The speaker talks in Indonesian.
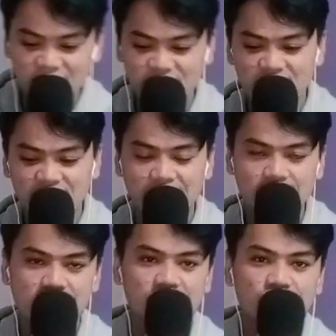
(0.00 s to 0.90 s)
So
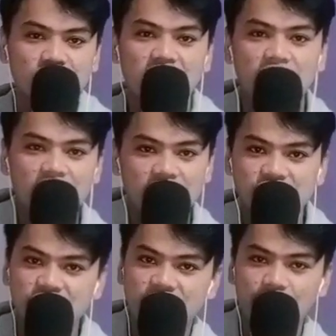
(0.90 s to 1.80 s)
guys, itu saja
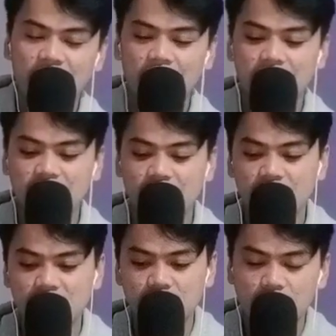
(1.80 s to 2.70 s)
reaction saya pada kali ini.
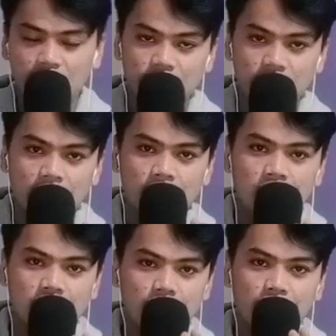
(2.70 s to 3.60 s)

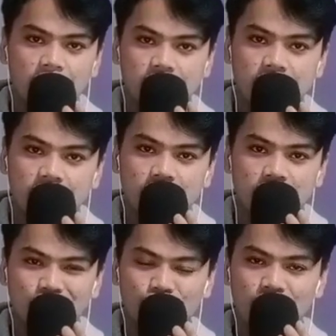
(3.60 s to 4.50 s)
Terima kasih karena
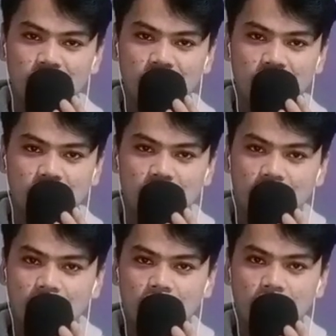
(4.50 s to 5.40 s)
sudi
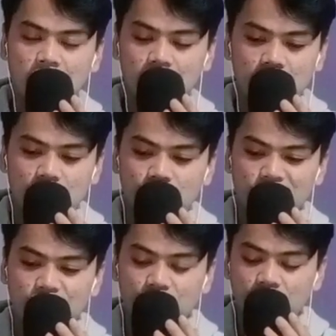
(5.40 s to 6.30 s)
uh,
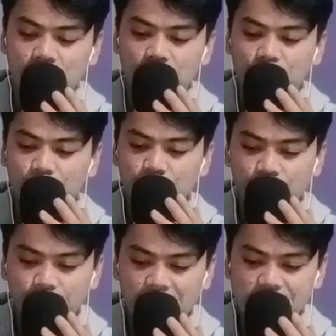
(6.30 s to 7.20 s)

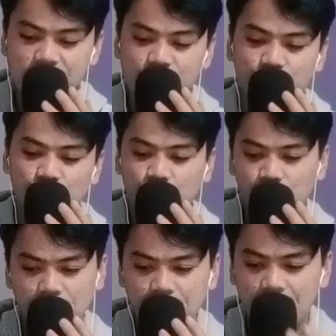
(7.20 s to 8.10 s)
request untuk
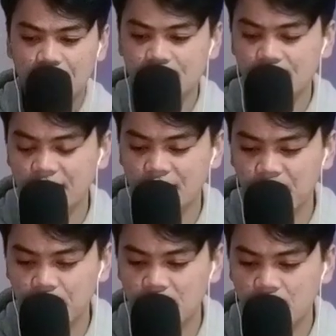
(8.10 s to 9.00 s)
uh, saya
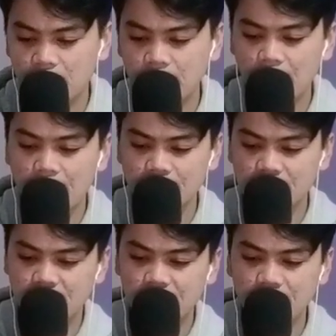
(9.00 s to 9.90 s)

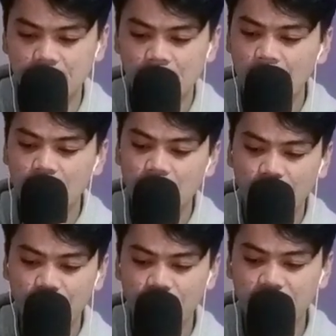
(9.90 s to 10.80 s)
mereaksi
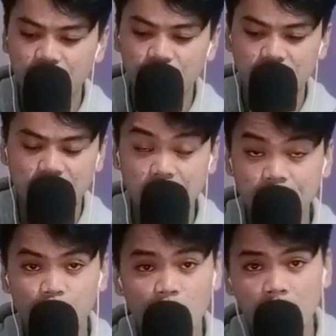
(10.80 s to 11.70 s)
video ini.
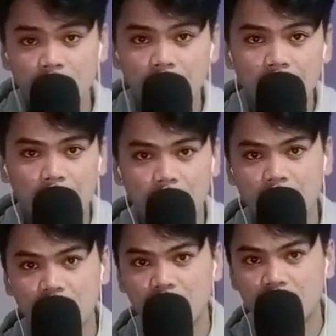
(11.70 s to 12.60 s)

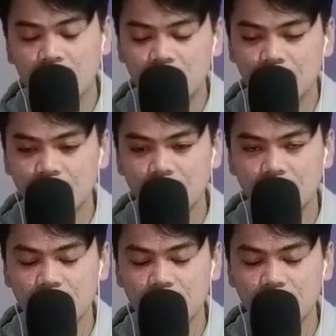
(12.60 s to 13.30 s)
Um,